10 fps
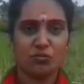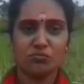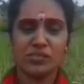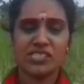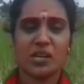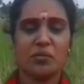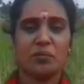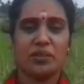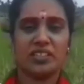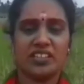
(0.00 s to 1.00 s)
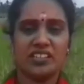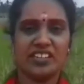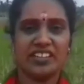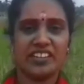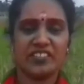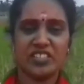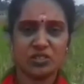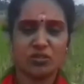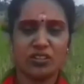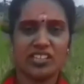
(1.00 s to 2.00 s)
பைப்பு தண்ணியில் வந்து
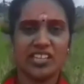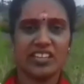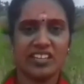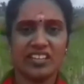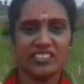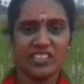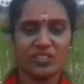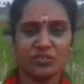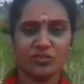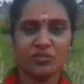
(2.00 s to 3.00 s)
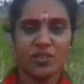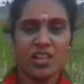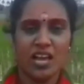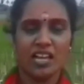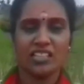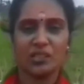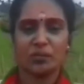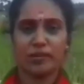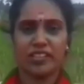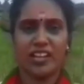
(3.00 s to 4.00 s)
நல்லா காலை கழுவிடுங்க உப்பு சோப்பு போட்டு
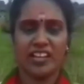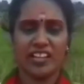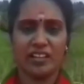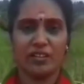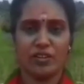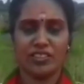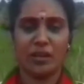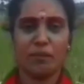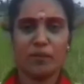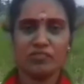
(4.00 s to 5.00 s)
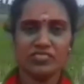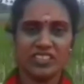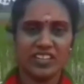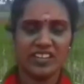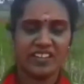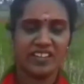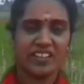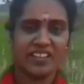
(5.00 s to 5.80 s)
நல்லா வாஷ் பண்ணி அதுக்கப்புறம் டாக்டர்கிட்ட கூட்டிகிட்டு